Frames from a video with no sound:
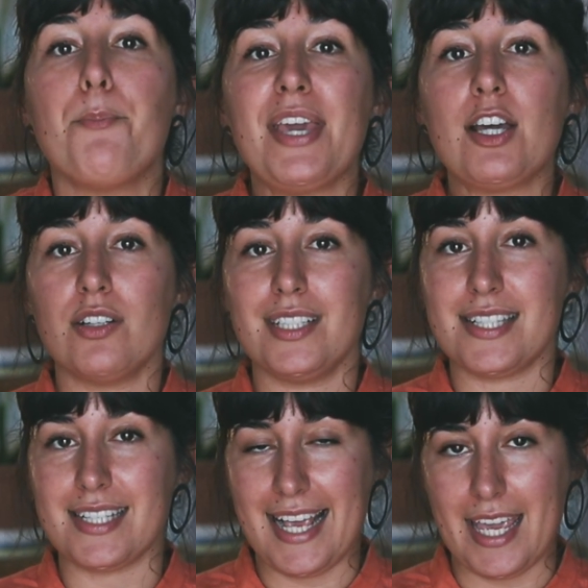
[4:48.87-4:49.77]
Piccolo
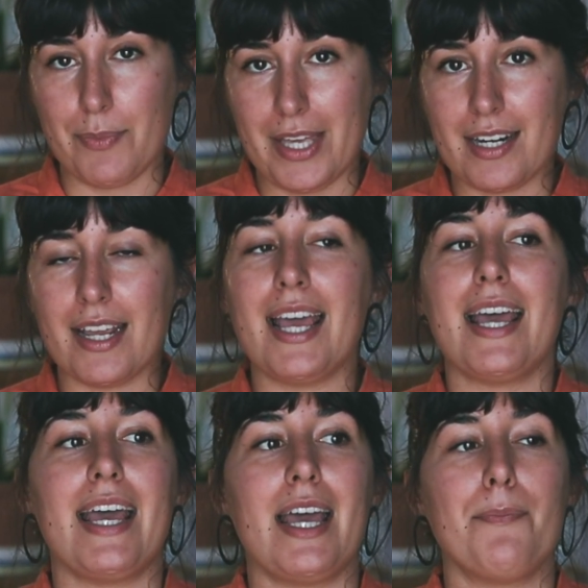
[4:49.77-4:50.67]
disclaimer,
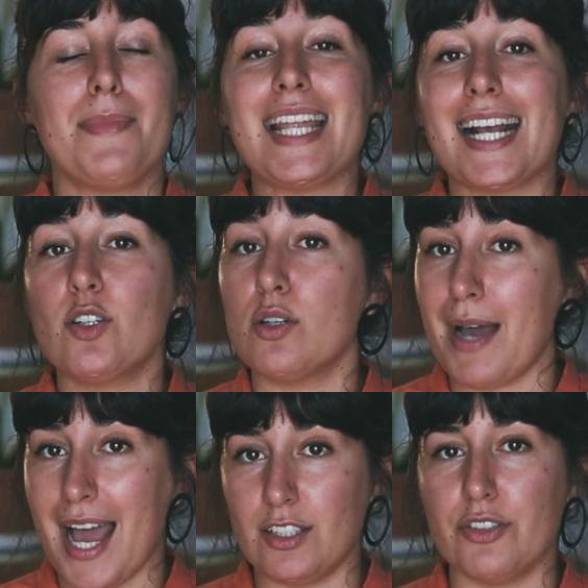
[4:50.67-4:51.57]
eh, mi
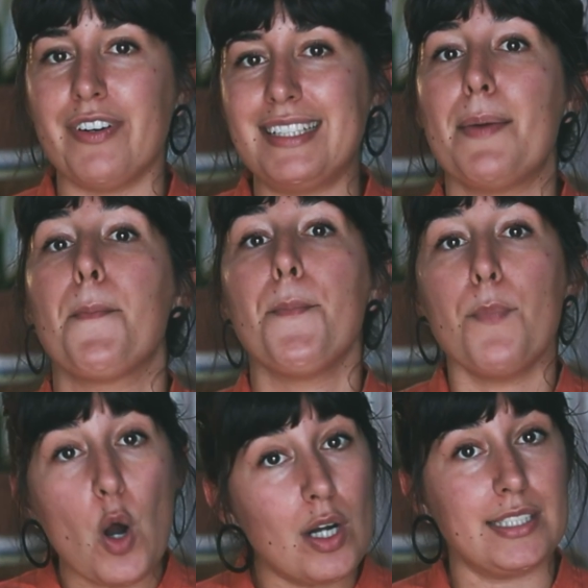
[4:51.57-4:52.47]
raccomando fate
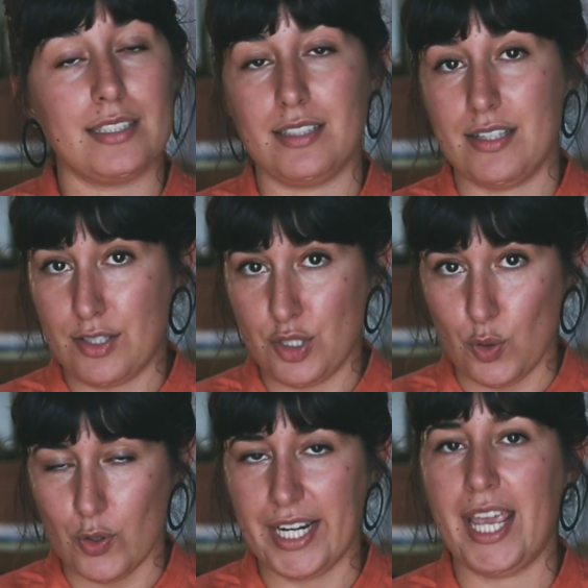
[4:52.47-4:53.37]
molta
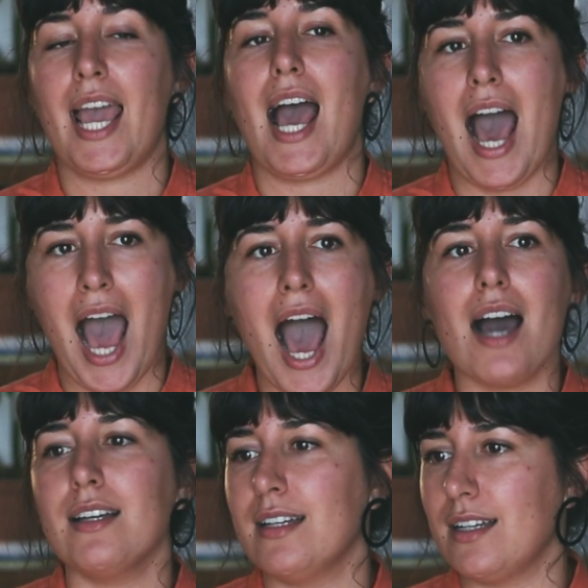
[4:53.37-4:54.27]
attenzione
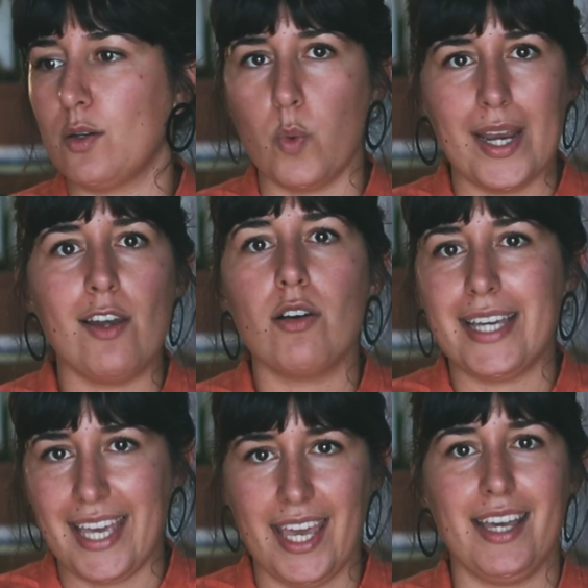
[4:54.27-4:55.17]
a eh, quello
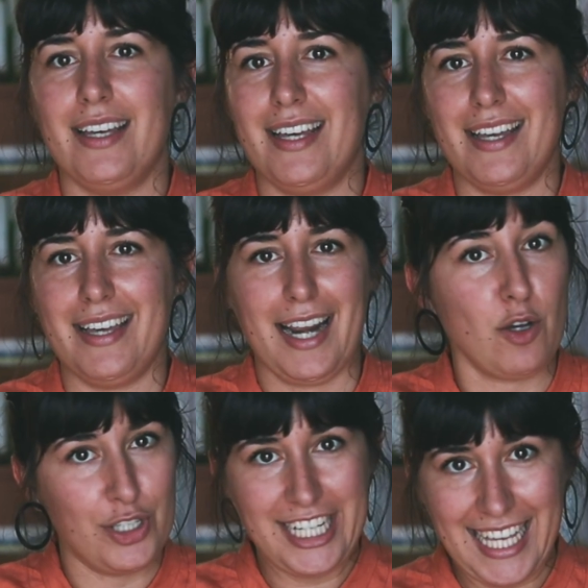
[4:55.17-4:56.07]
che eh,
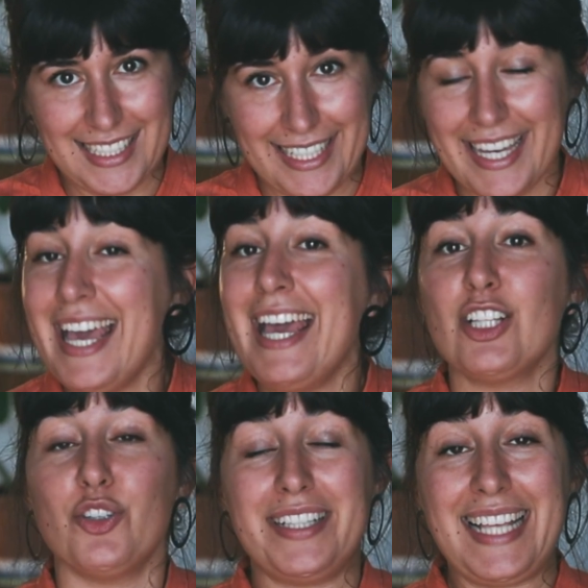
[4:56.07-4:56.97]
raccogliete,
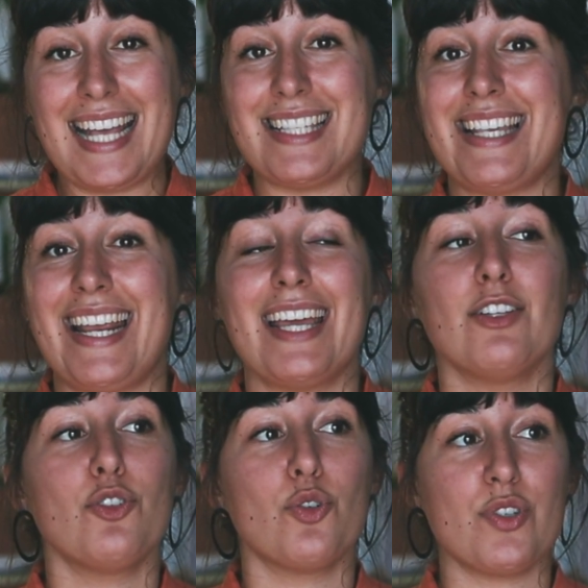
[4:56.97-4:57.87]
dovete essere
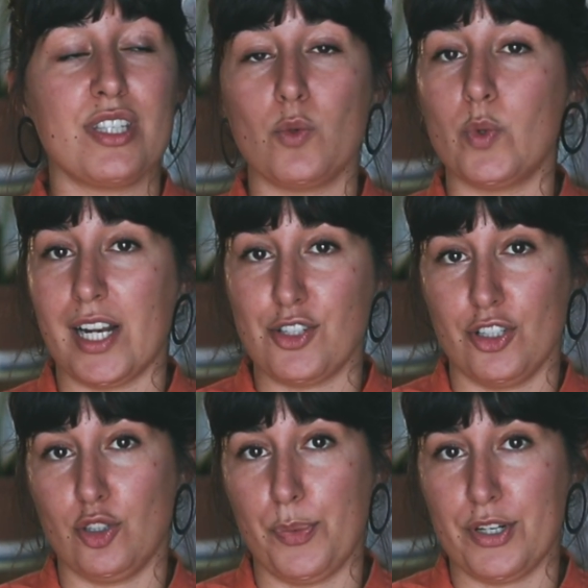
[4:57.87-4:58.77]
non sicuri al
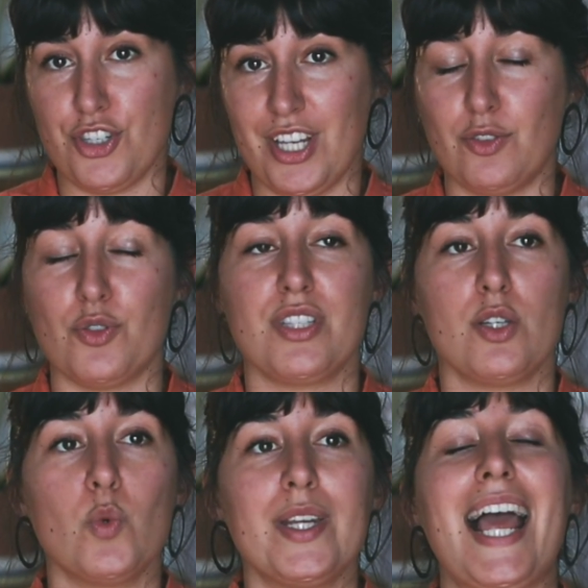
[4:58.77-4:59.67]
100%,
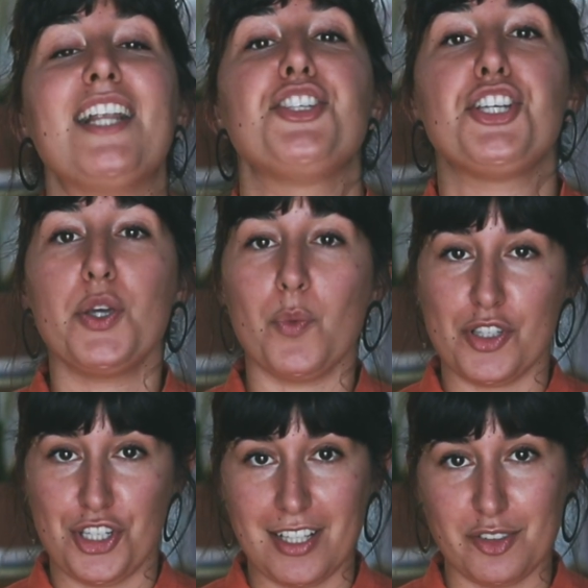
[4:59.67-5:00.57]
sicuri al
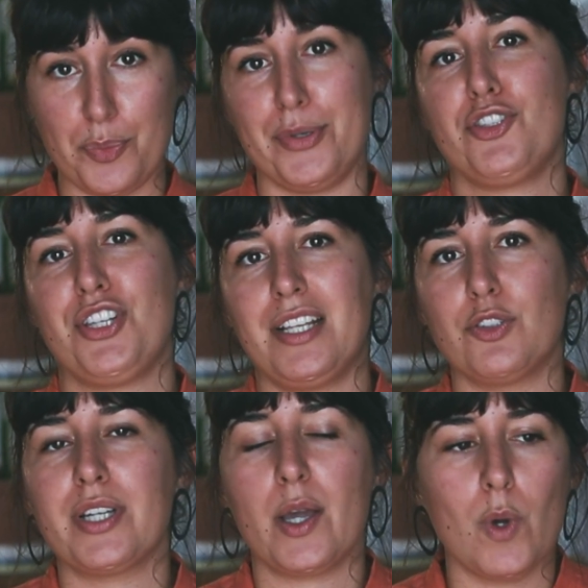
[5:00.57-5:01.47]

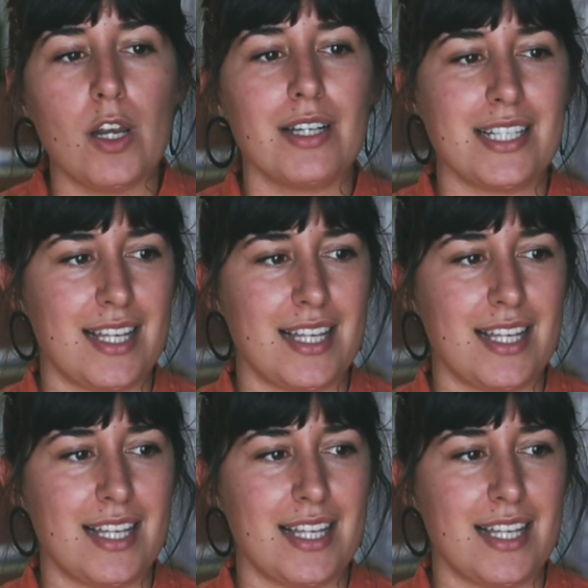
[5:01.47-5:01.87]
500% che quello che